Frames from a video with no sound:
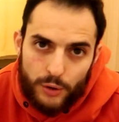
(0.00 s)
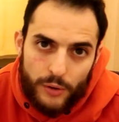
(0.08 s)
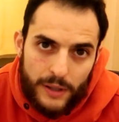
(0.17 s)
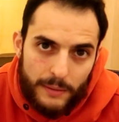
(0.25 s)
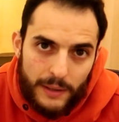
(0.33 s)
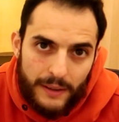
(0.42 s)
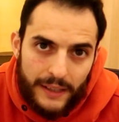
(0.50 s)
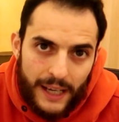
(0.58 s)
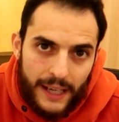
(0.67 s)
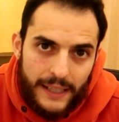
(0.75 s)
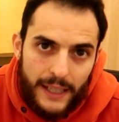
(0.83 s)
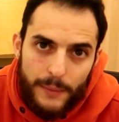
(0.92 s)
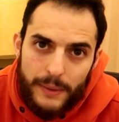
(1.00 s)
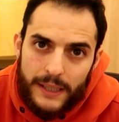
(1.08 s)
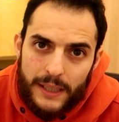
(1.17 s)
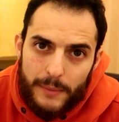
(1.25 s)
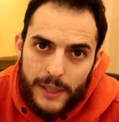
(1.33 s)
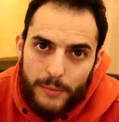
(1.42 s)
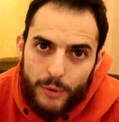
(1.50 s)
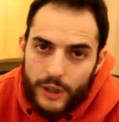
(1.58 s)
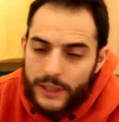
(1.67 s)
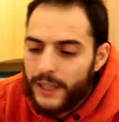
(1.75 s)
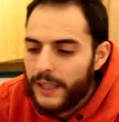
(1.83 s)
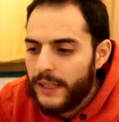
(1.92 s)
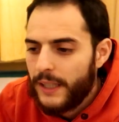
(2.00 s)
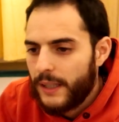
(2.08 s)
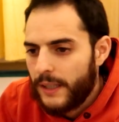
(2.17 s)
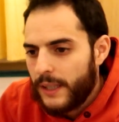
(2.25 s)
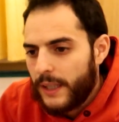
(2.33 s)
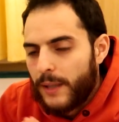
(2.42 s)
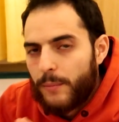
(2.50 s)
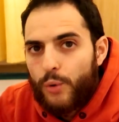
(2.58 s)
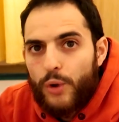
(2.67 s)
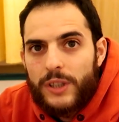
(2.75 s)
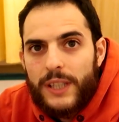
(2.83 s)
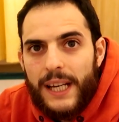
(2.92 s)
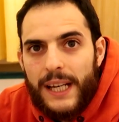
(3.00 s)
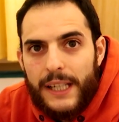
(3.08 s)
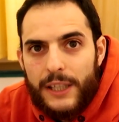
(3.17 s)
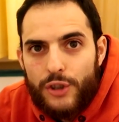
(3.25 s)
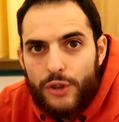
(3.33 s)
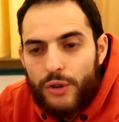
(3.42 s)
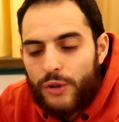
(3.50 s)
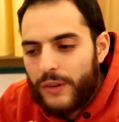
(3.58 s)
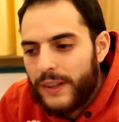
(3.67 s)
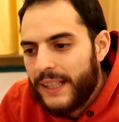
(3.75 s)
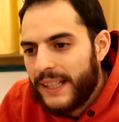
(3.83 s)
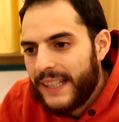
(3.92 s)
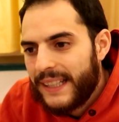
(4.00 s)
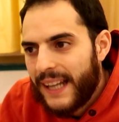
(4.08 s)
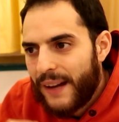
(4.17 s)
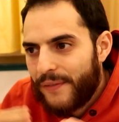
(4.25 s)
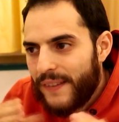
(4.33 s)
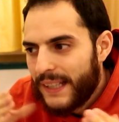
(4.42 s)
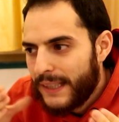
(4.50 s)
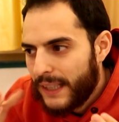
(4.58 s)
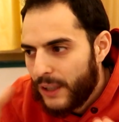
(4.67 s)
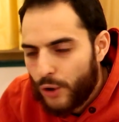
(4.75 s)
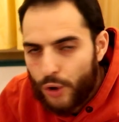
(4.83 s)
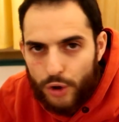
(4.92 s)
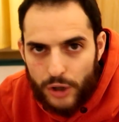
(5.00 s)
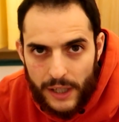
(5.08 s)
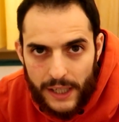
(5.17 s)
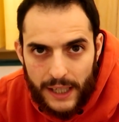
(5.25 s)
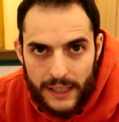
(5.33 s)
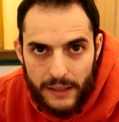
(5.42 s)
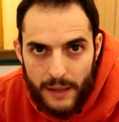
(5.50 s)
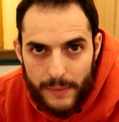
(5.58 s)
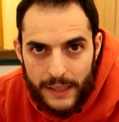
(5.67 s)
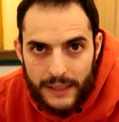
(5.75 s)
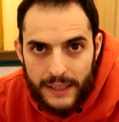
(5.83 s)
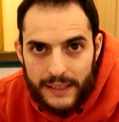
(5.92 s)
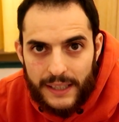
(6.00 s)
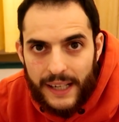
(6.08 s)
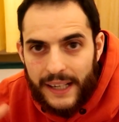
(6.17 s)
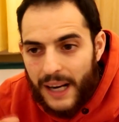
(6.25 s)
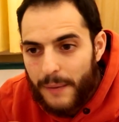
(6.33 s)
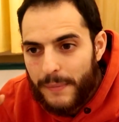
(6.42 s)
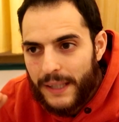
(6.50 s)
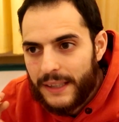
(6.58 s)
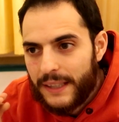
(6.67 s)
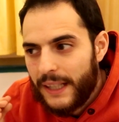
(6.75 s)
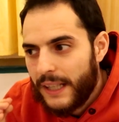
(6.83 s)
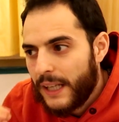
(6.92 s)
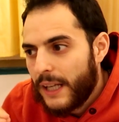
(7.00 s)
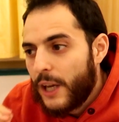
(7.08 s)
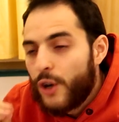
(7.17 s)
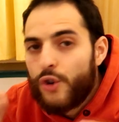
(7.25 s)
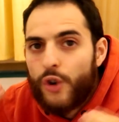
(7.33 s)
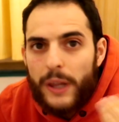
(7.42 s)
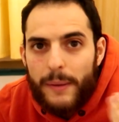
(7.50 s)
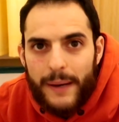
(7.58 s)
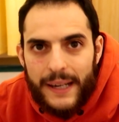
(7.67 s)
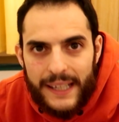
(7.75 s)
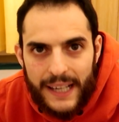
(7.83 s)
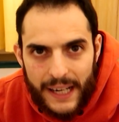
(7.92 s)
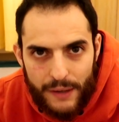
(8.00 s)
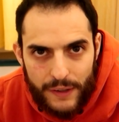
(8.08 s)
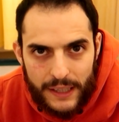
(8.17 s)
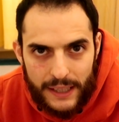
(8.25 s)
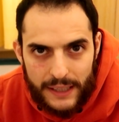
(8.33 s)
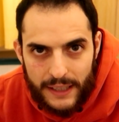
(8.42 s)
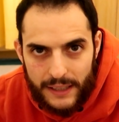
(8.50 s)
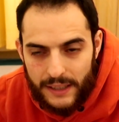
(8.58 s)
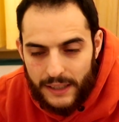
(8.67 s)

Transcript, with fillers: La susceptibilidad y el victimismo que sería pues el hecho de que te afecten cosas negativamente es que realmente no deberían afectarse